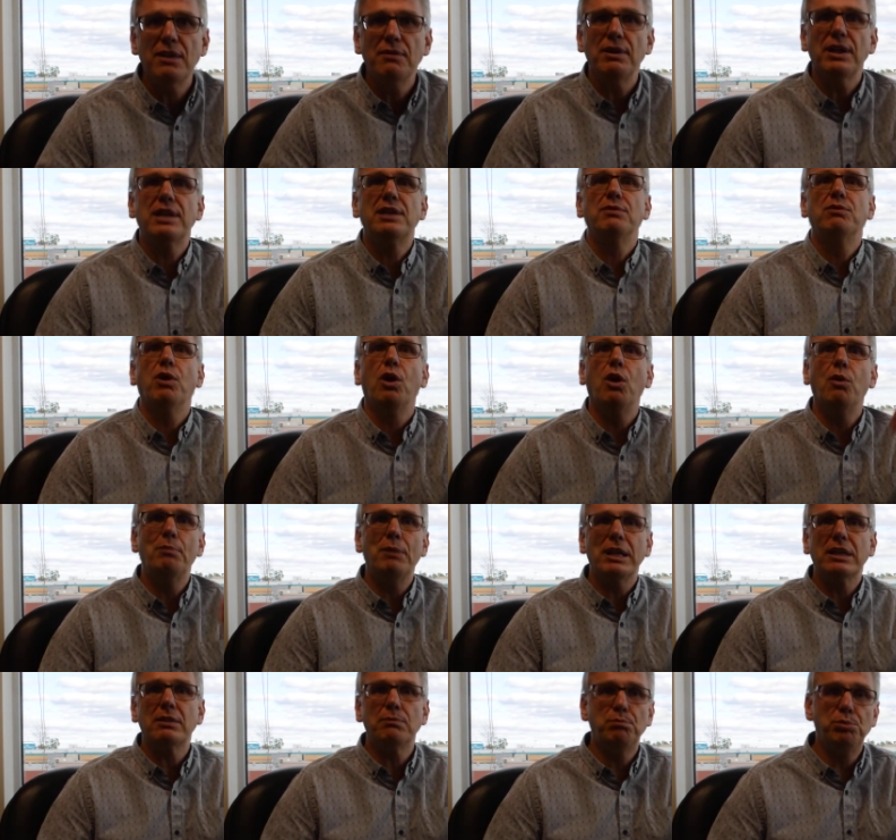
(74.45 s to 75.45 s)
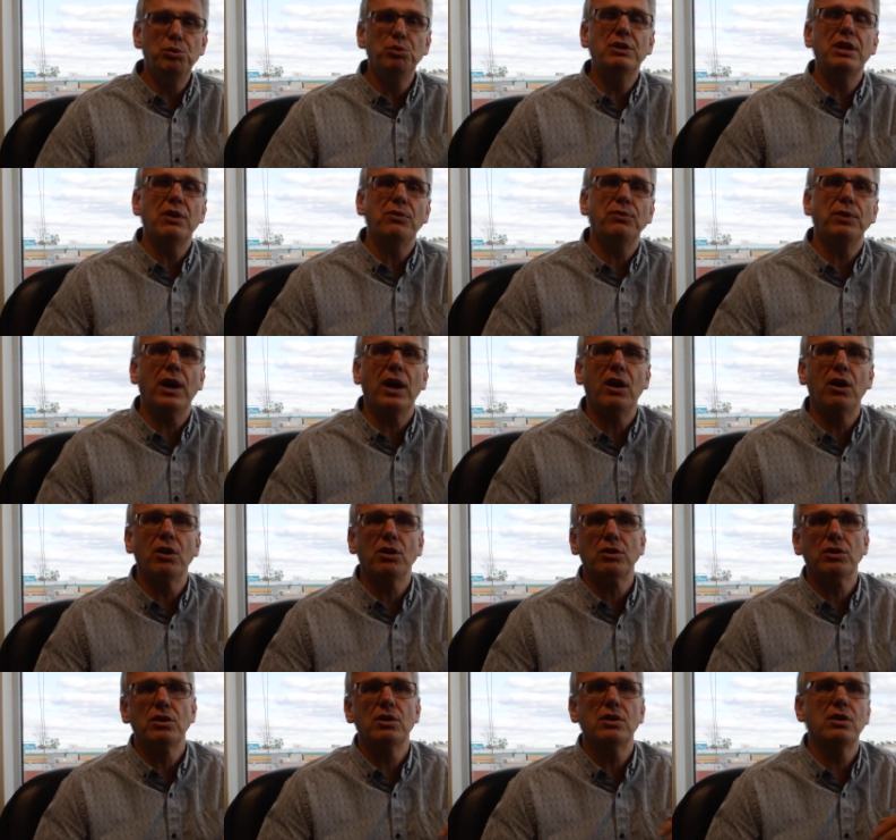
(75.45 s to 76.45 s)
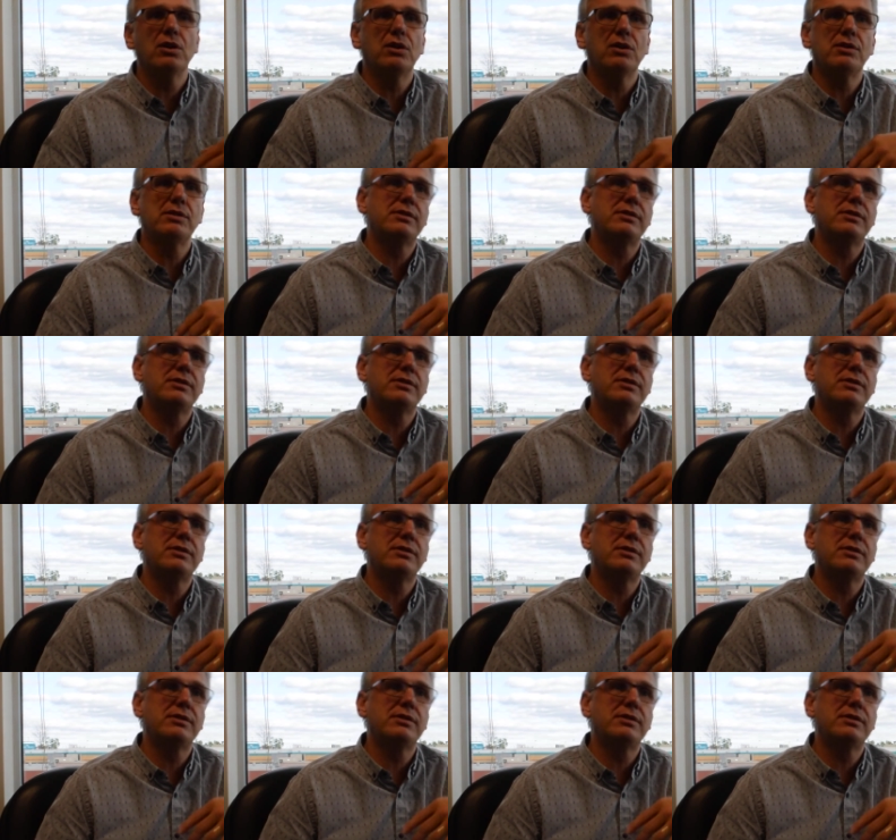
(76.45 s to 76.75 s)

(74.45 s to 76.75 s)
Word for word: Fait qu'il va mettre plus d'efforts que